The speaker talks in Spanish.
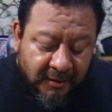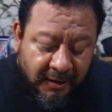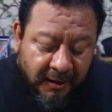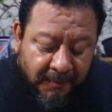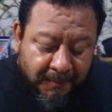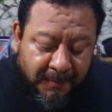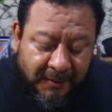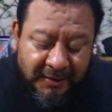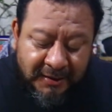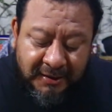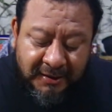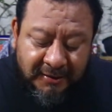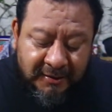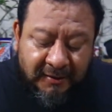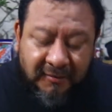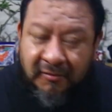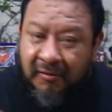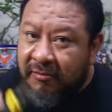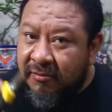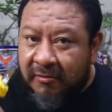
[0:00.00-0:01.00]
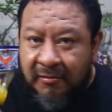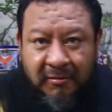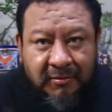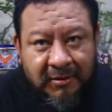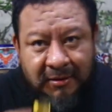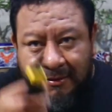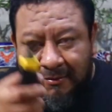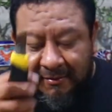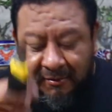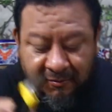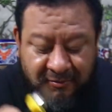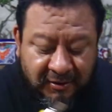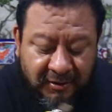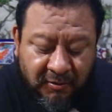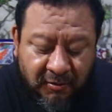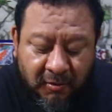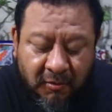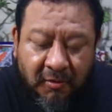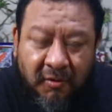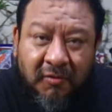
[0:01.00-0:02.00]
apenitas, no, no tienes así,
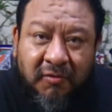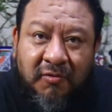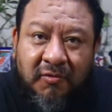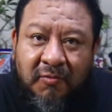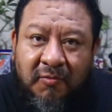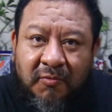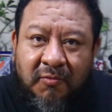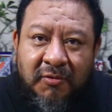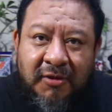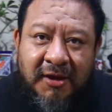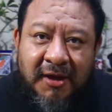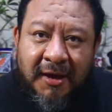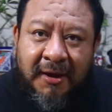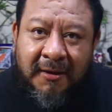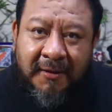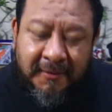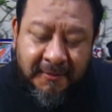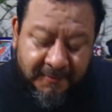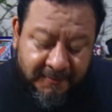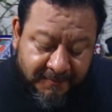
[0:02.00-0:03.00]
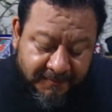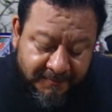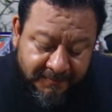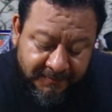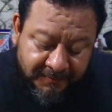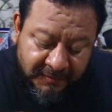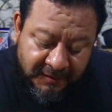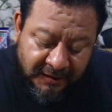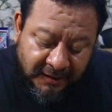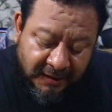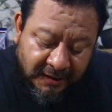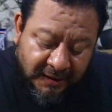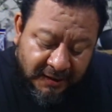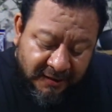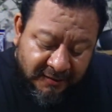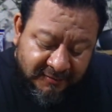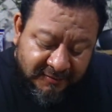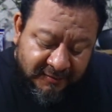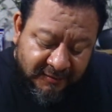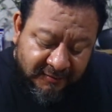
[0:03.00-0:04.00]
o con tu uña le
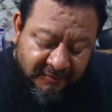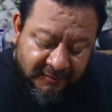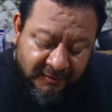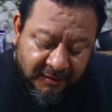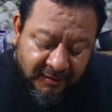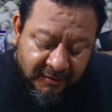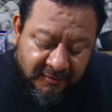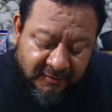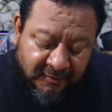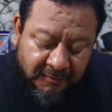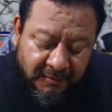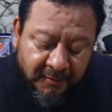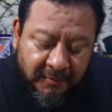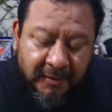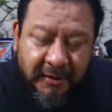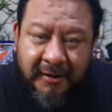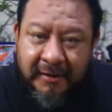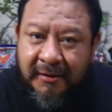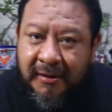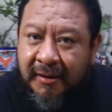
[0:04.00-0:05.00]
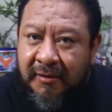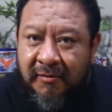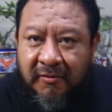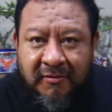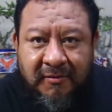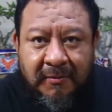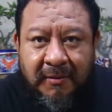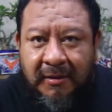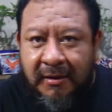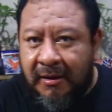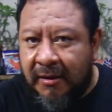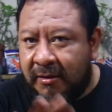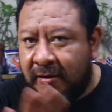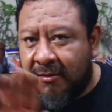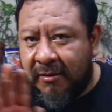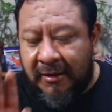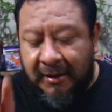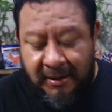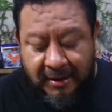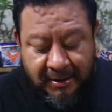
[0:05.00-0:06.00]
haces y se ve verde y no se ve
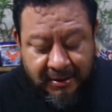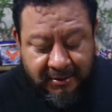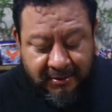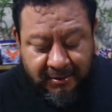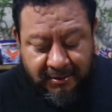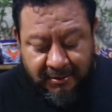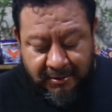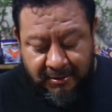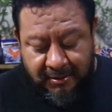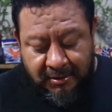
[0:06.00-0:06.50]
negro, adelante.